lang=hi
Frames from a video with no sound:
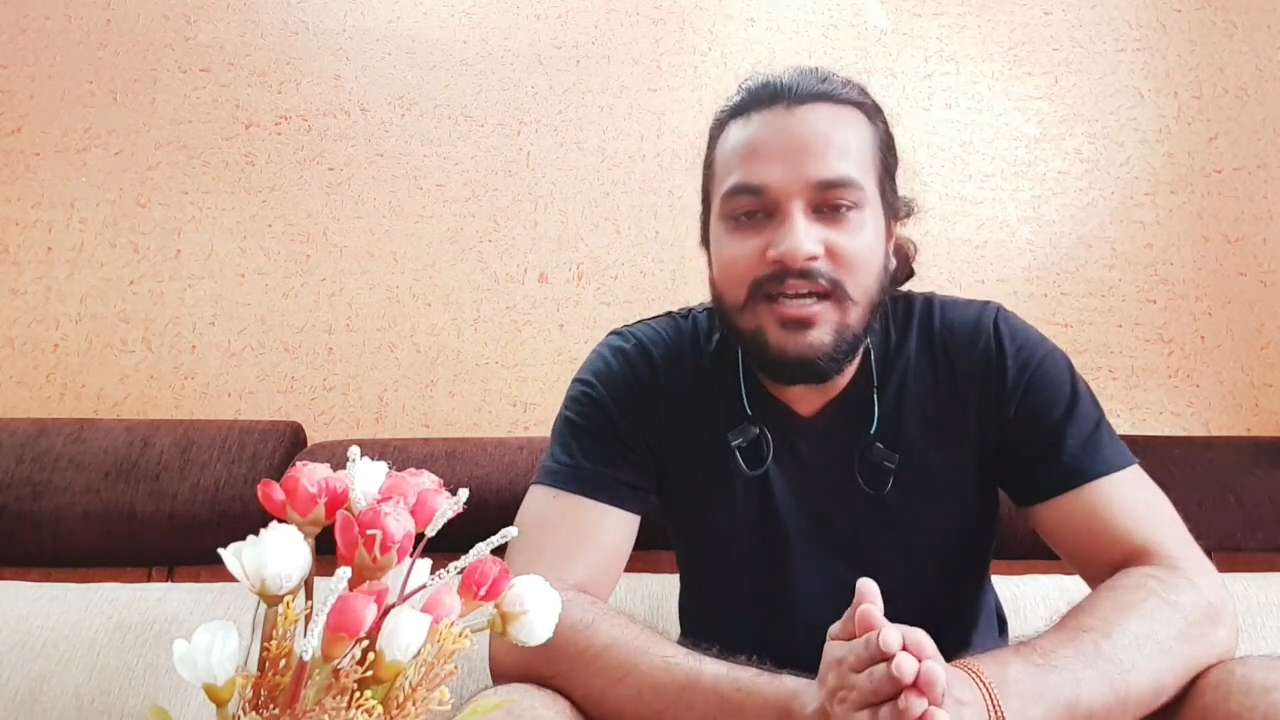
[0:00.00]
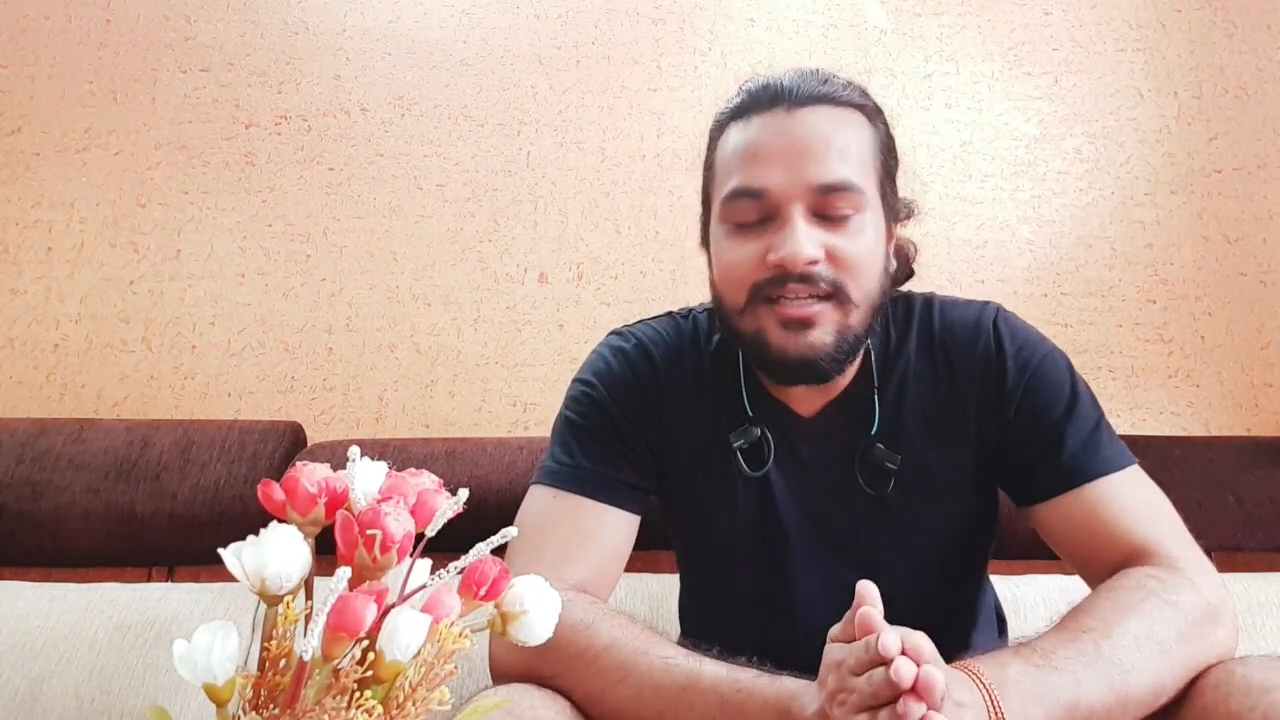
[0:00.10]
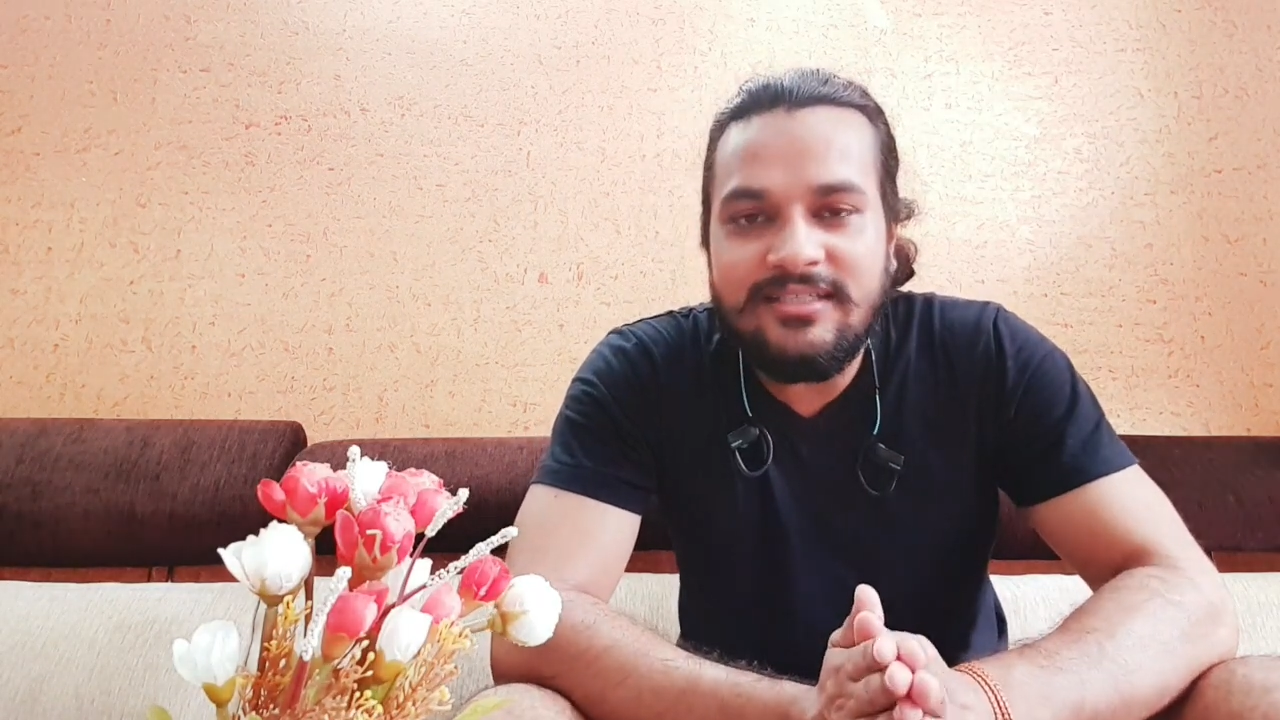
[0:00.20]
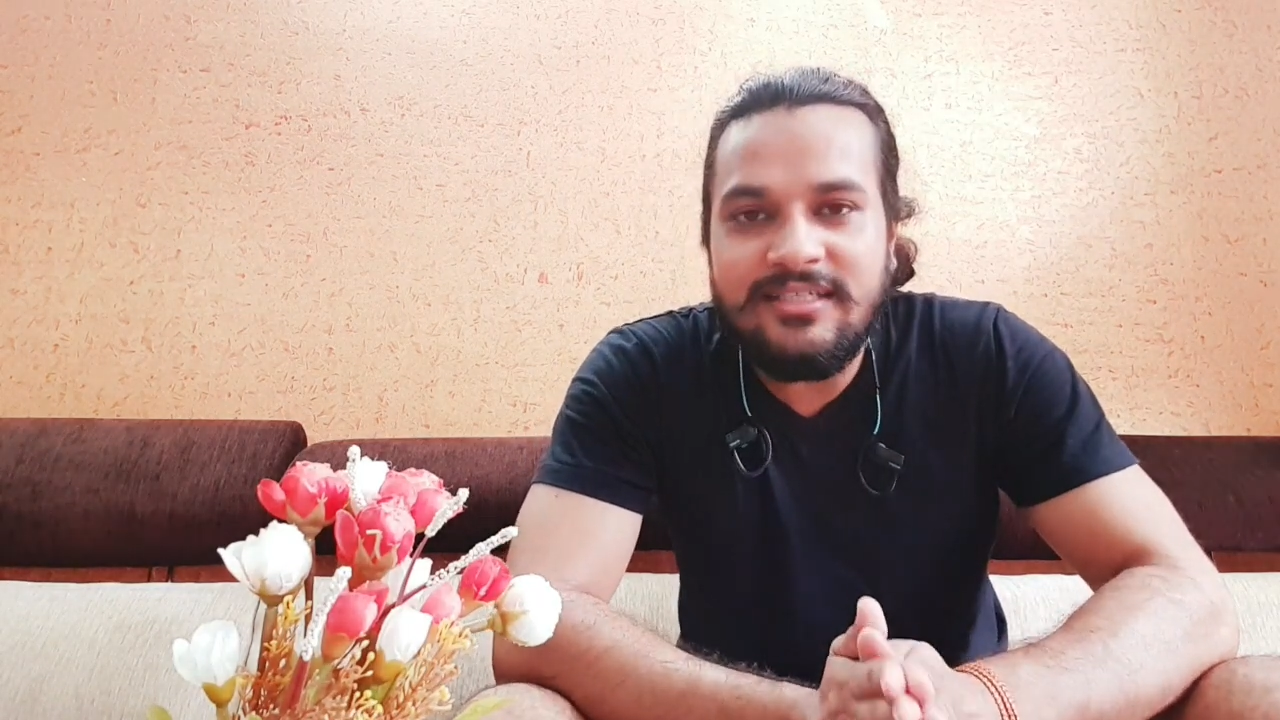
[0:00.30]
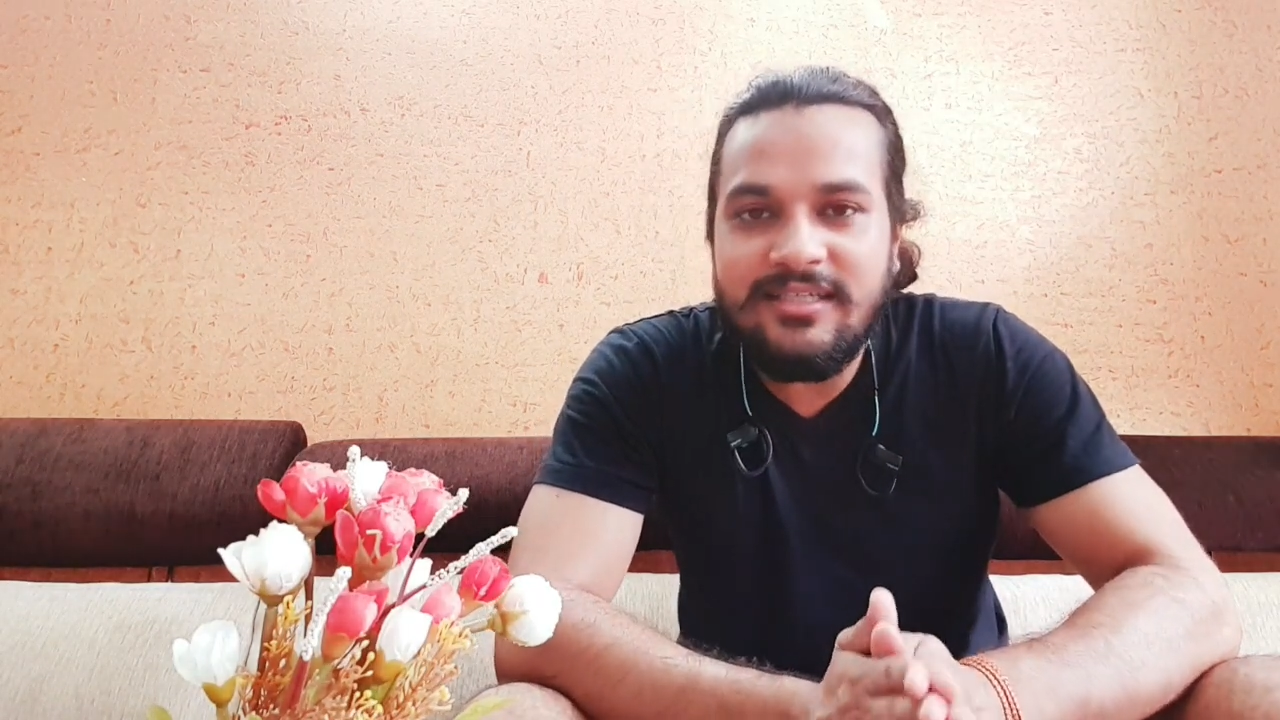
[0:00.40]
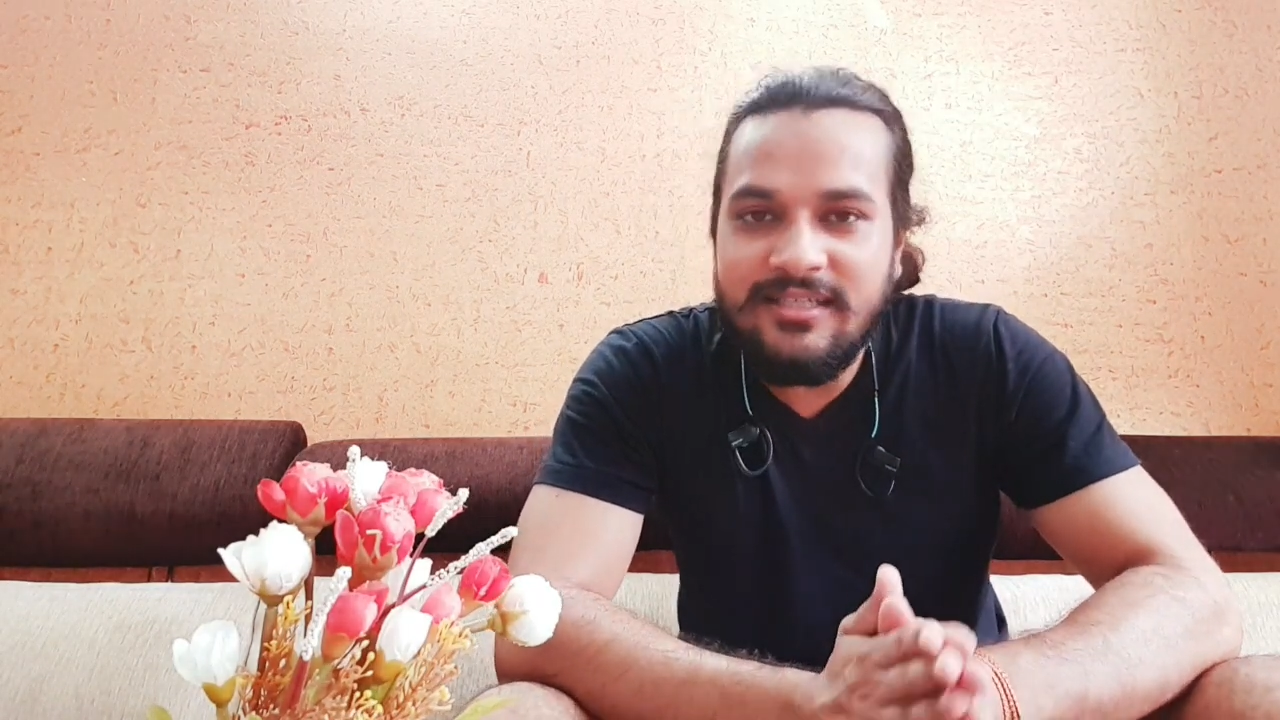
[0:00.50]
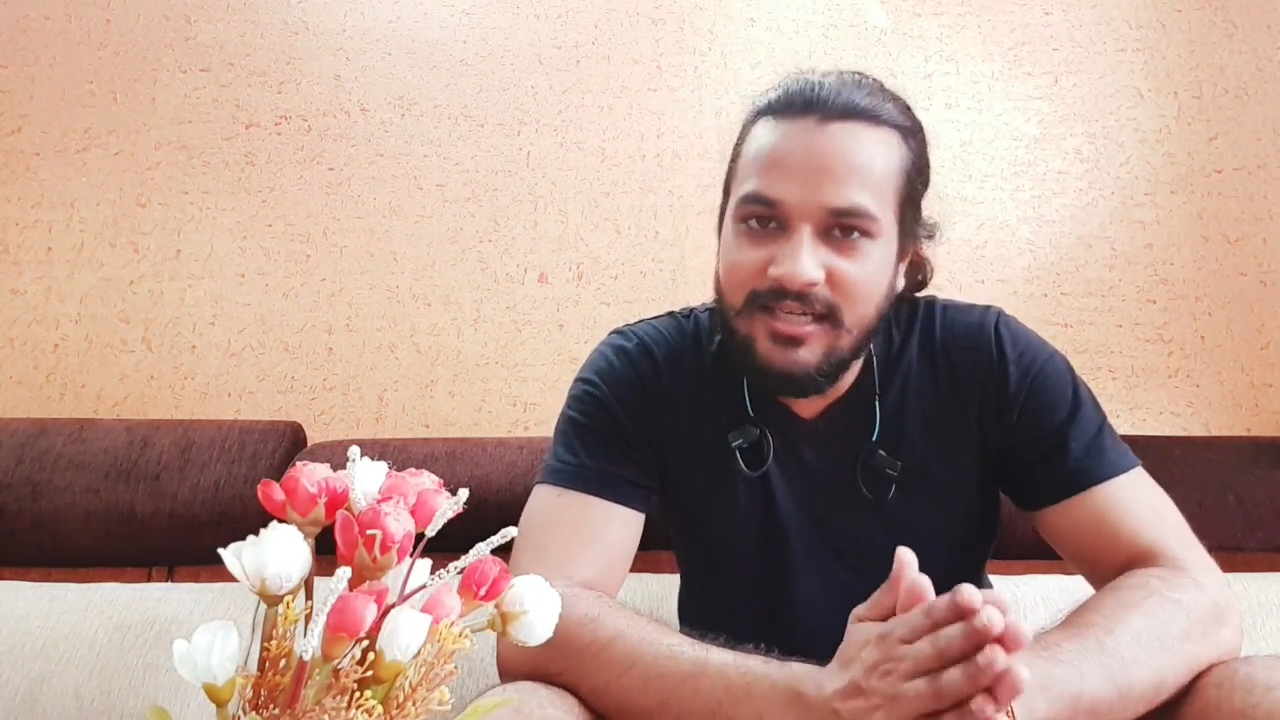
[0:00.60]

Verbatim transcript: अच्छी